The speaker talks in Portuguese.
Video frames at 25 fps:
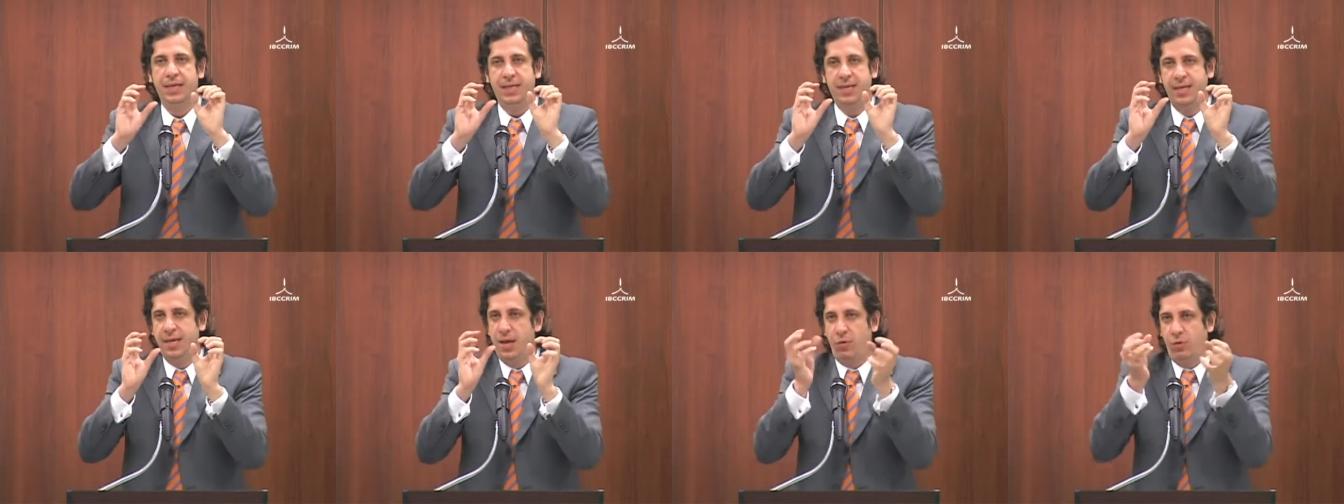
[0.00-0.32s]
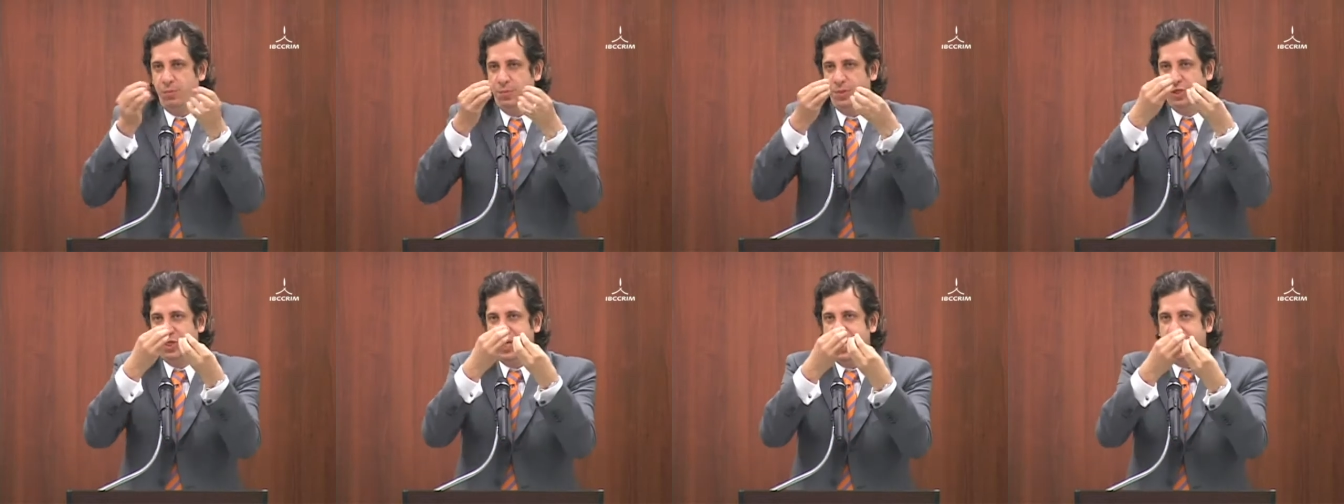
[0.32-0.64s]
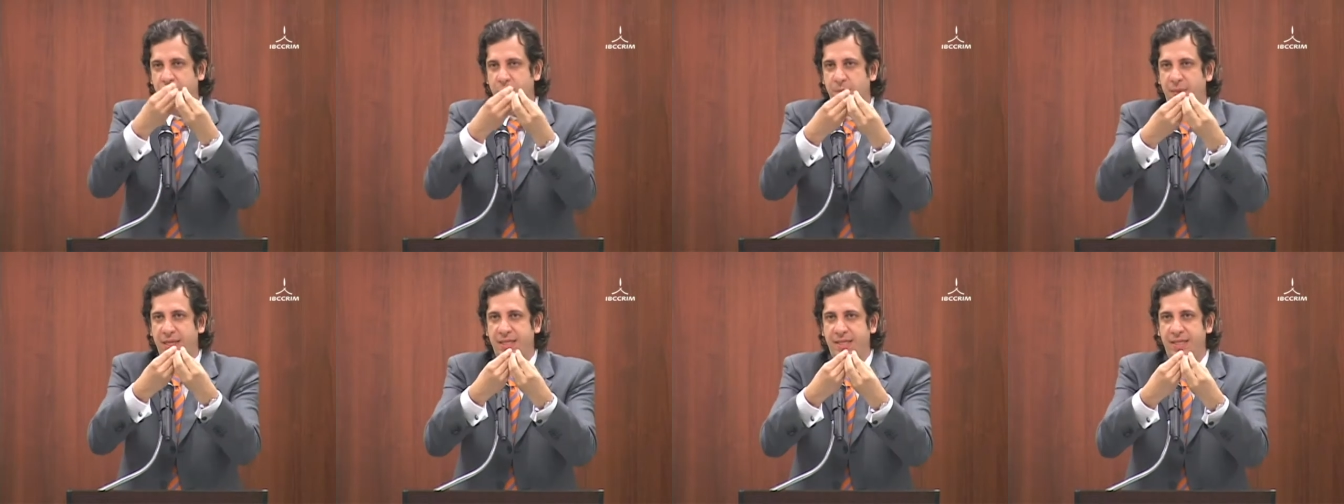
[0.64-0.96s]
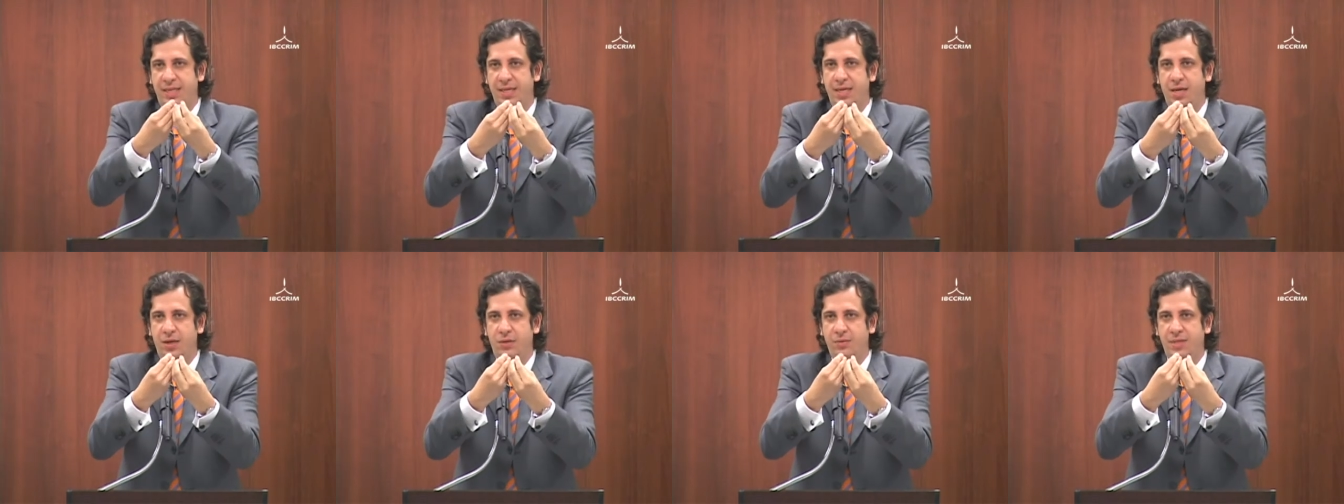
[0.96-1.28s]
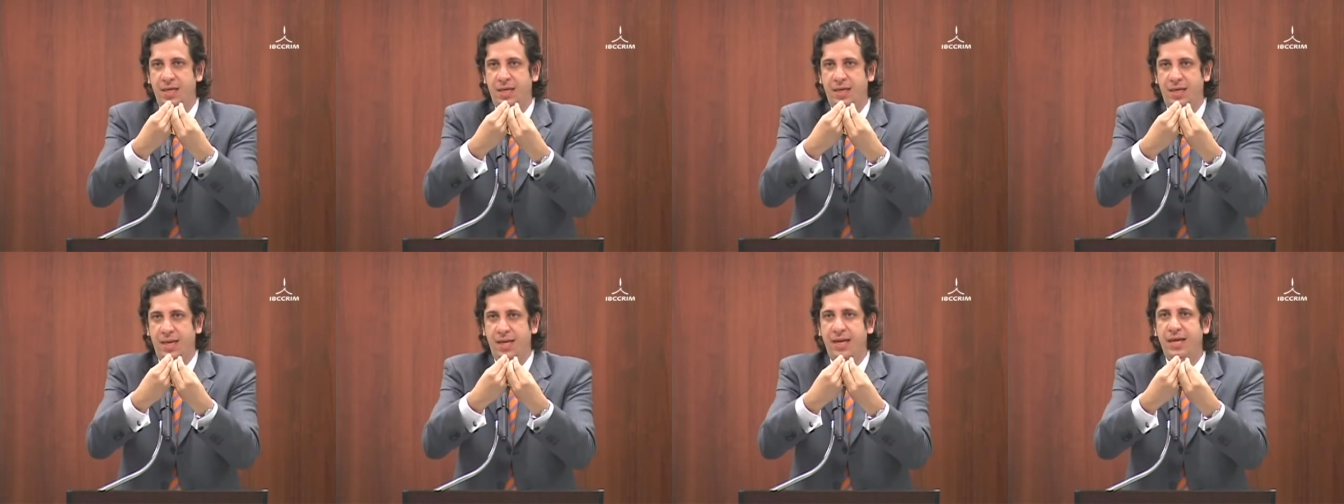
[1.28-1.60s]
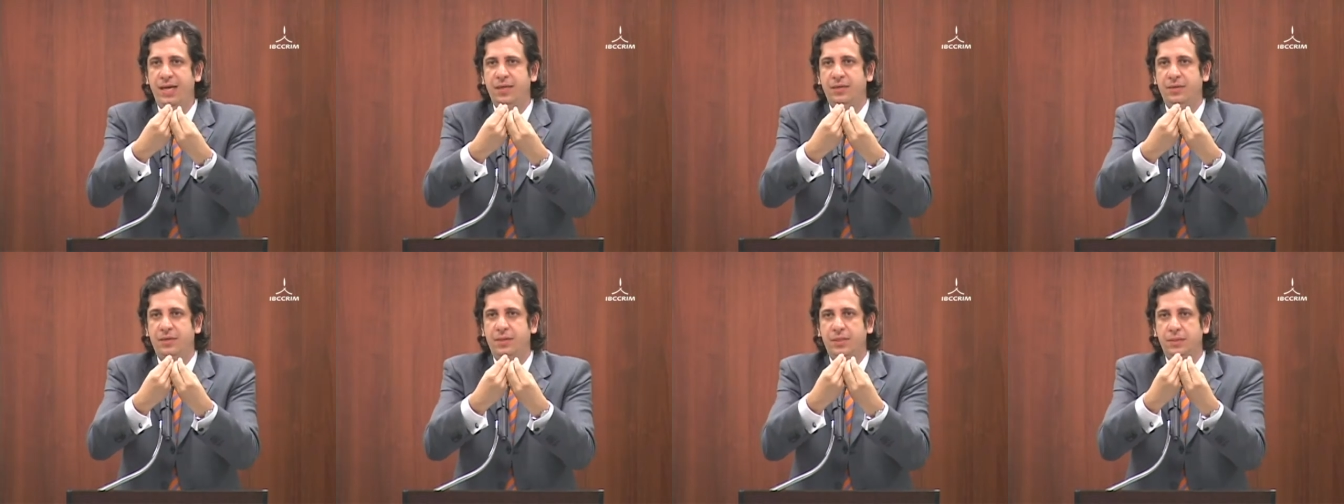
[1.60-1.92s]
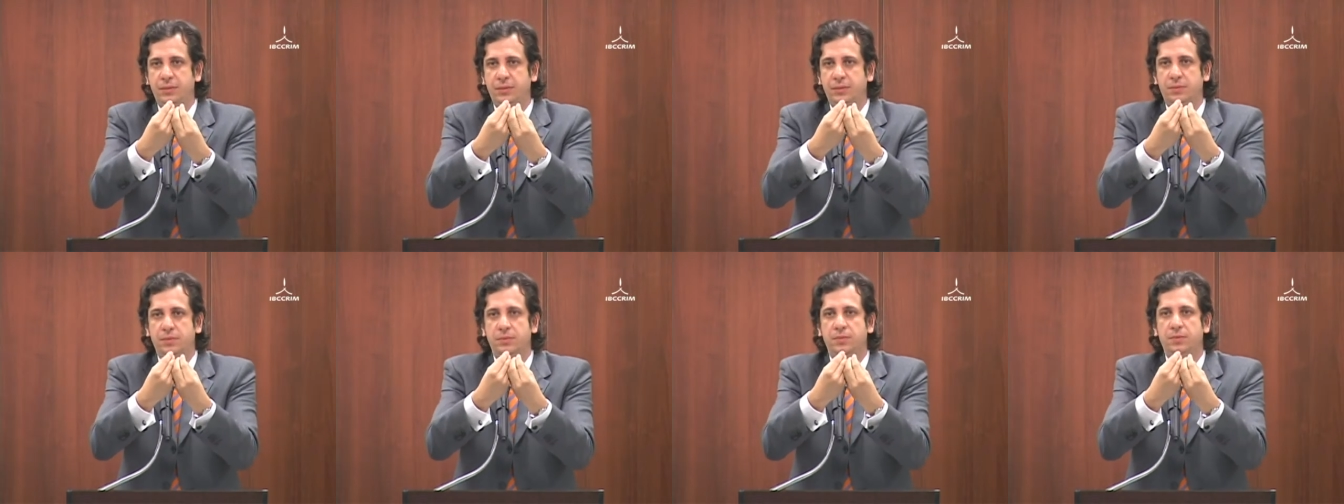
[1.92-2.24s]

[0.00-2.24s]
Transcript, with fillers: que é o objeto material da lei, é?